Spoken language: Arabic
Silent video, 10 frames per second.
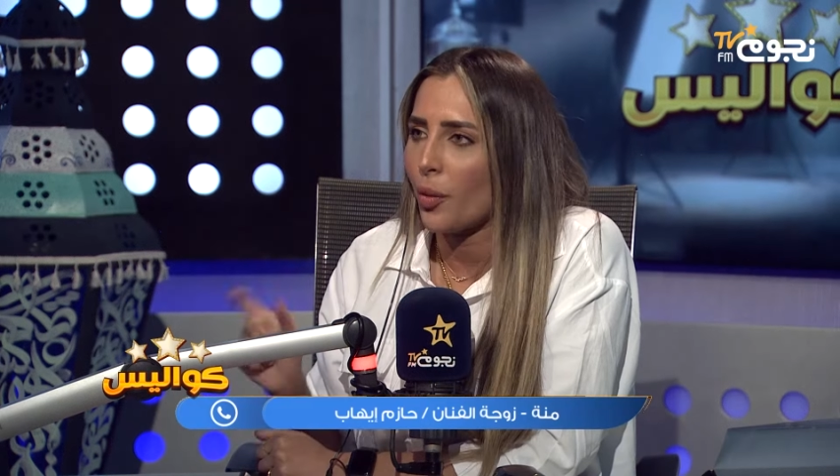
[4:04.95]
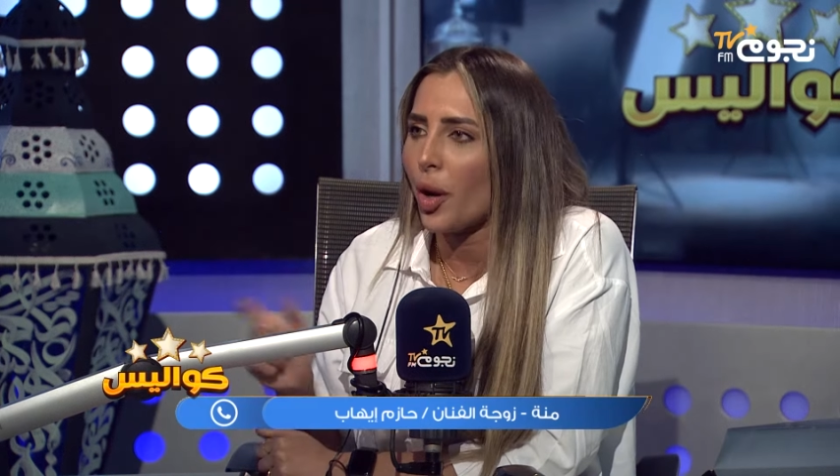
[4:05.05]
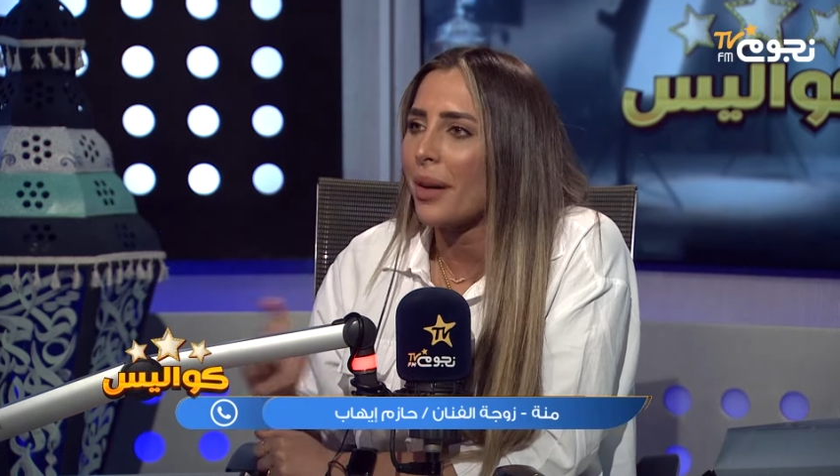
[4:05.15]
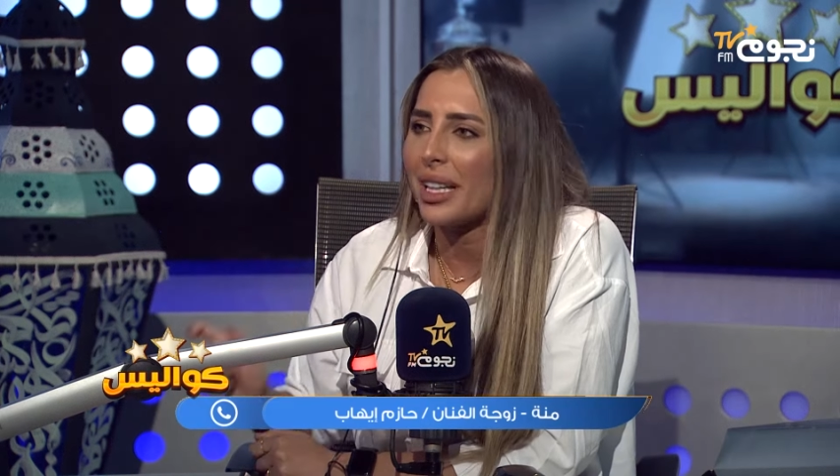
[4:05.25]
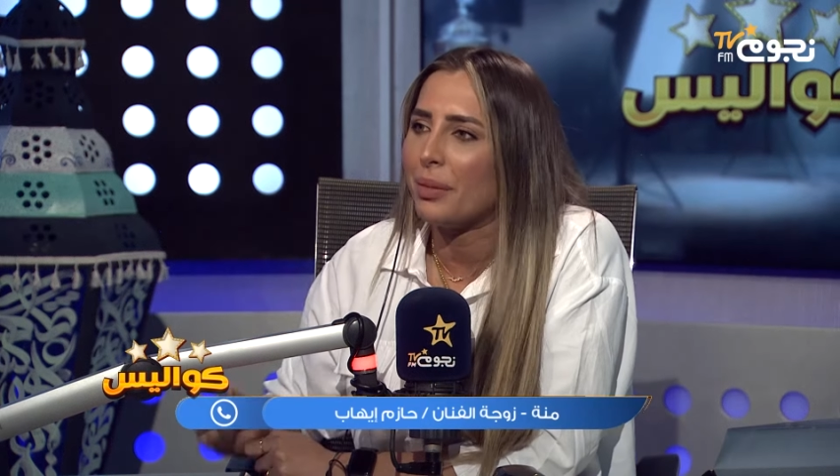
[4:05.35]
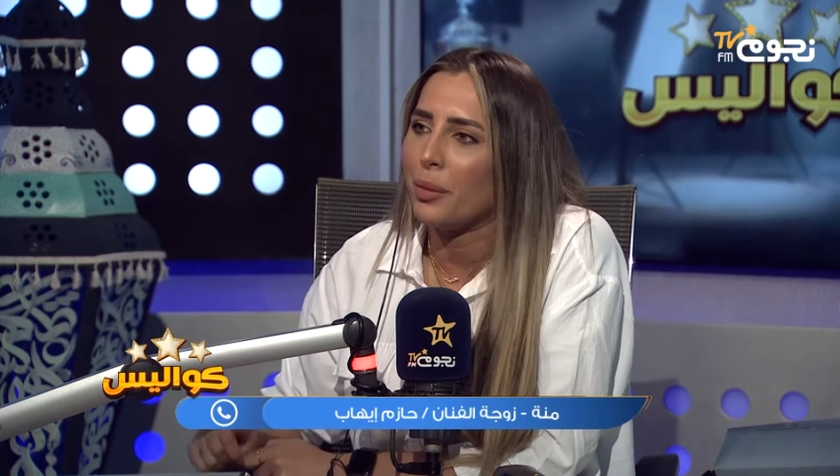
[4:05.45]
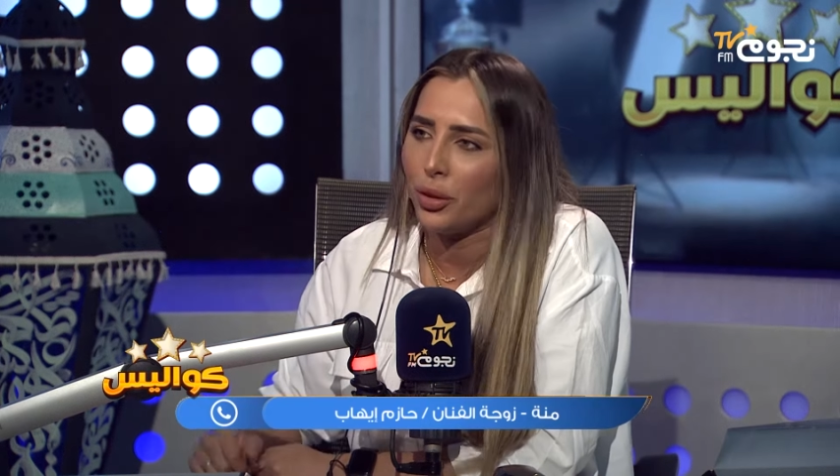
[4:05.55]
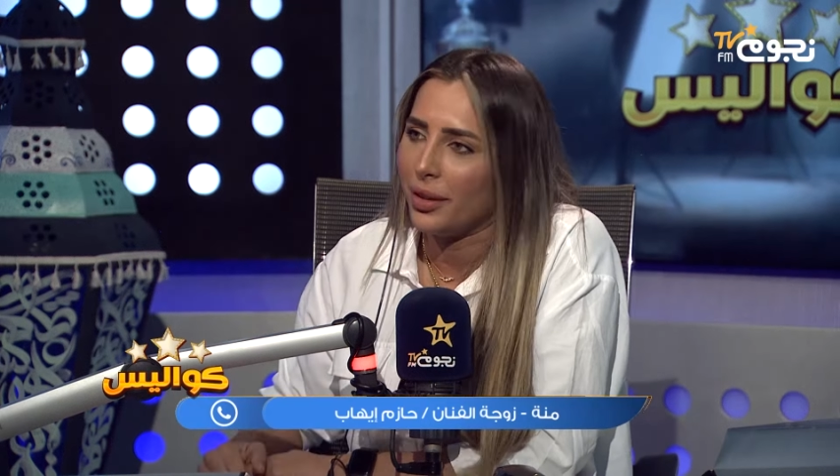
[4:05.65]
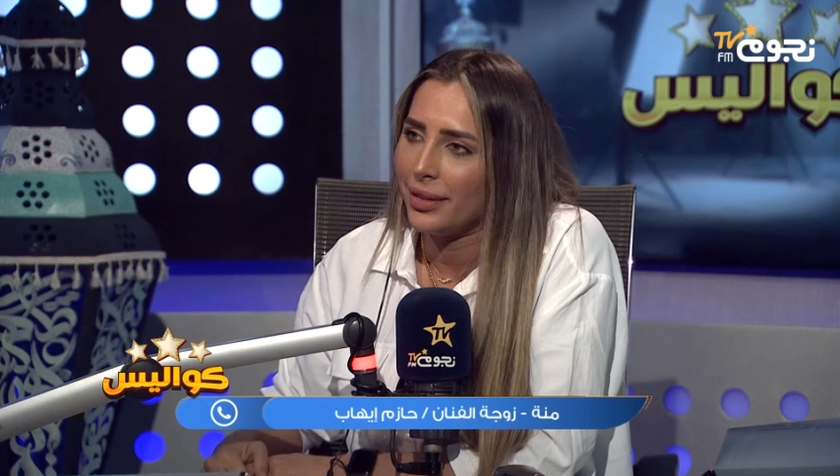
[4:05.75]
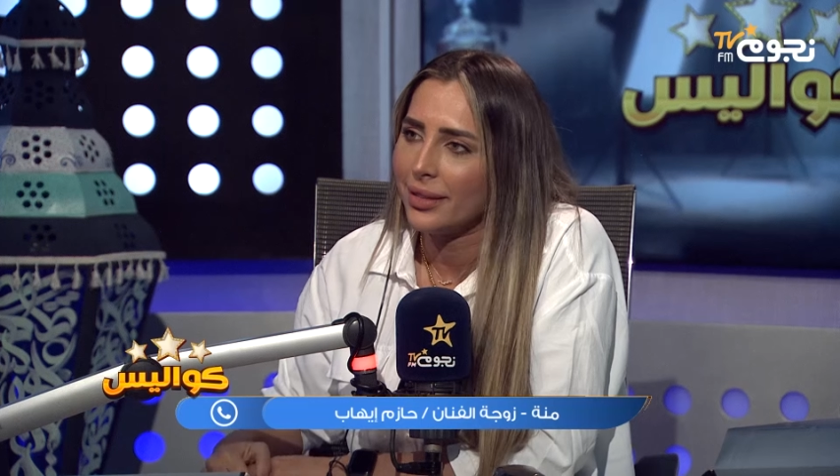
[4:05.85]
عمرها ما كانت
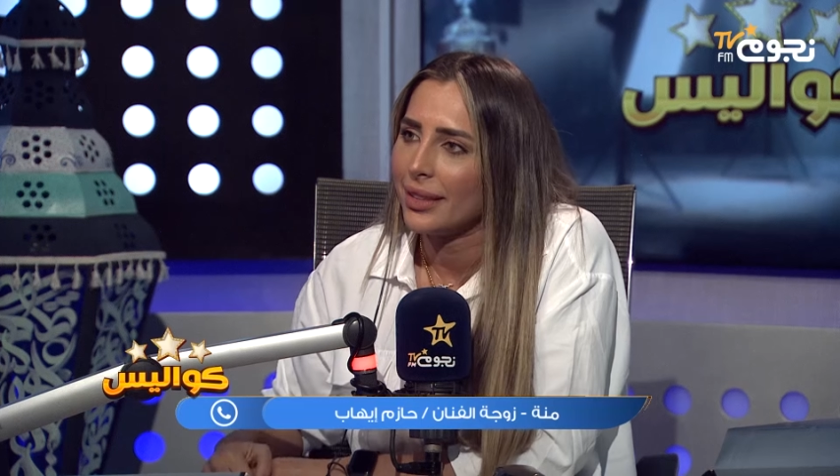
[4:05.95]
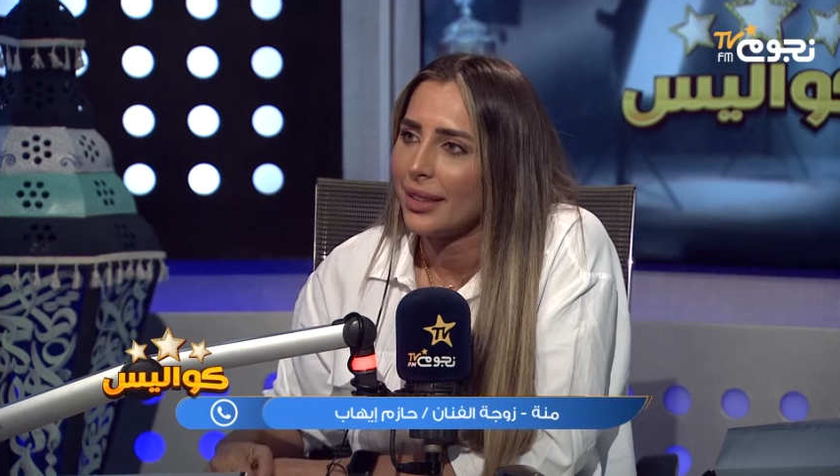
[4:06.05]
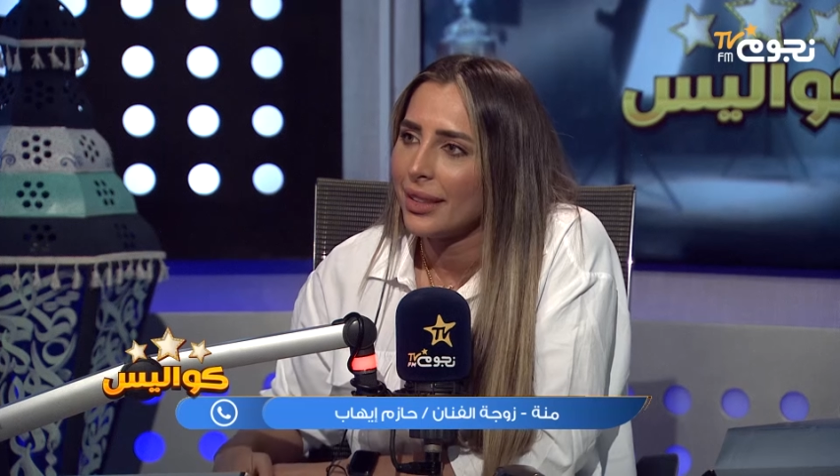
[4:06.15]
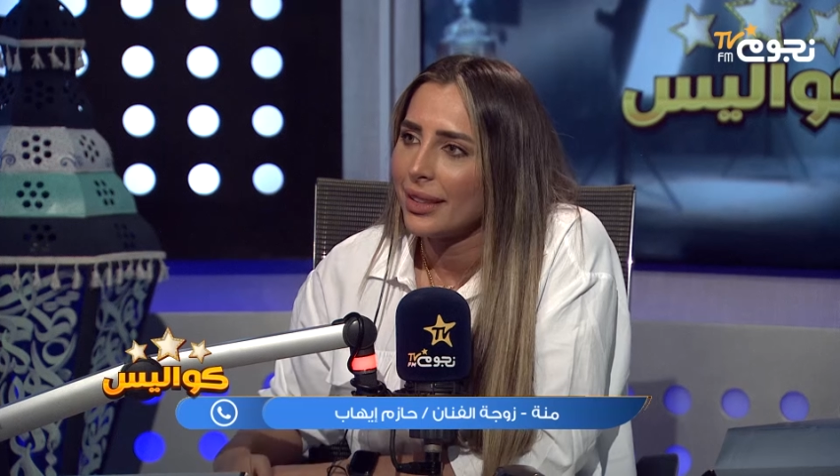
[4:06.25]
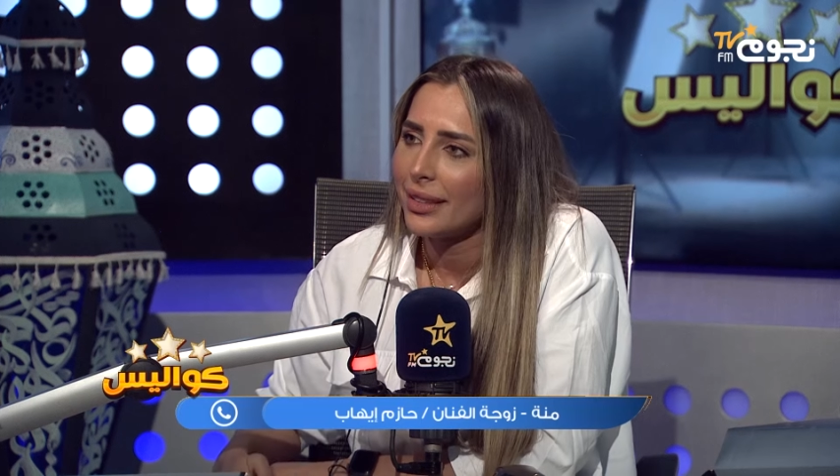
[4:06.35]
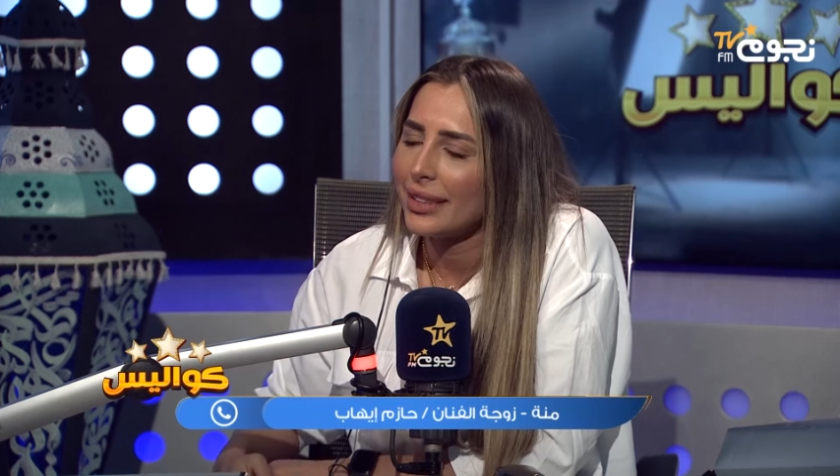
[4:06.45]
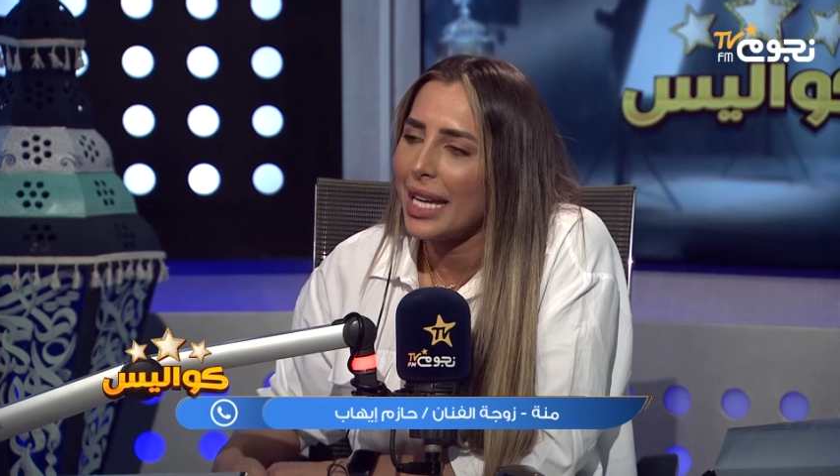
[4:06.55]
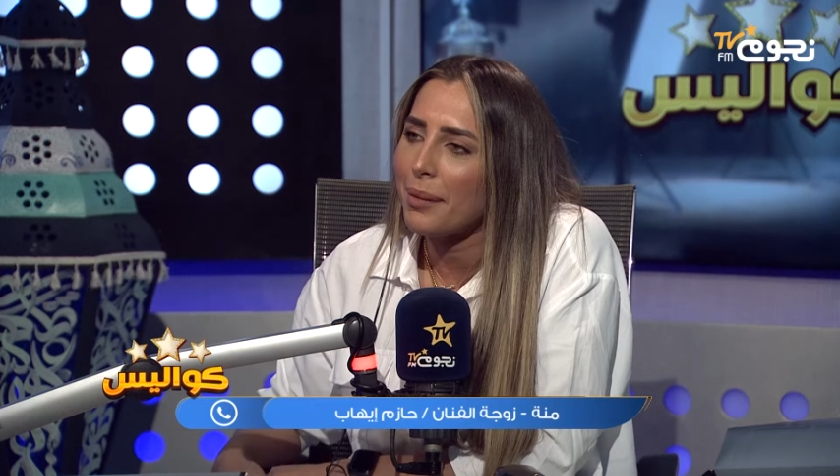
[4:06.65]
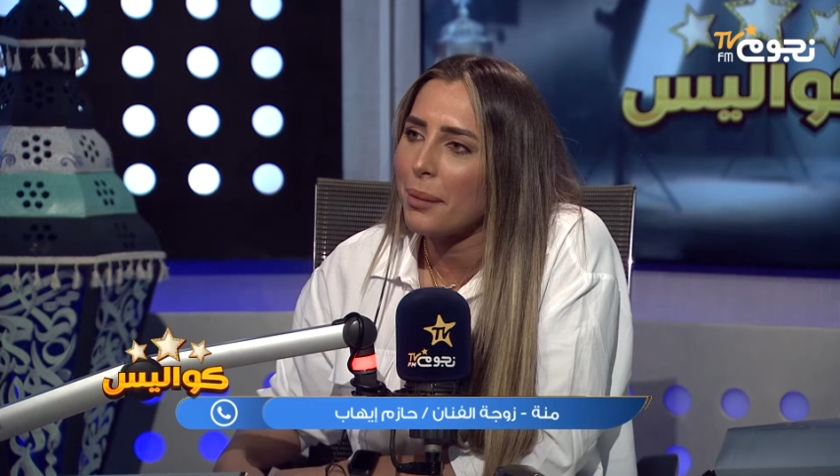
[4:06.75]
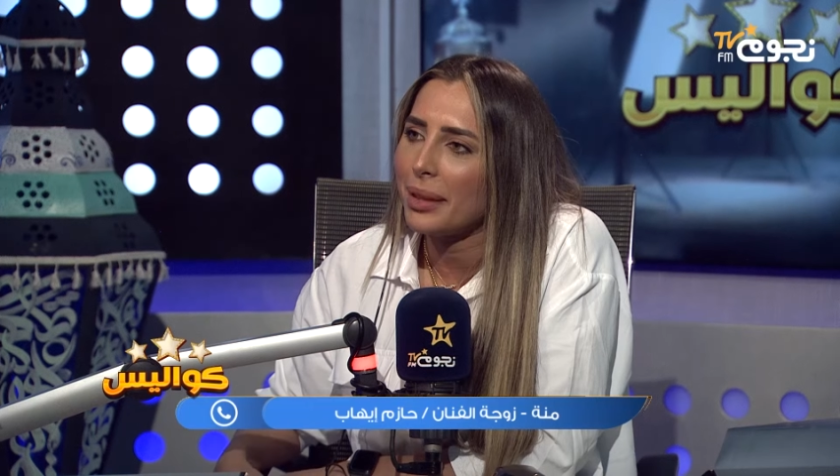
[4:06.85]
بالمده والله العظيم خالص دايما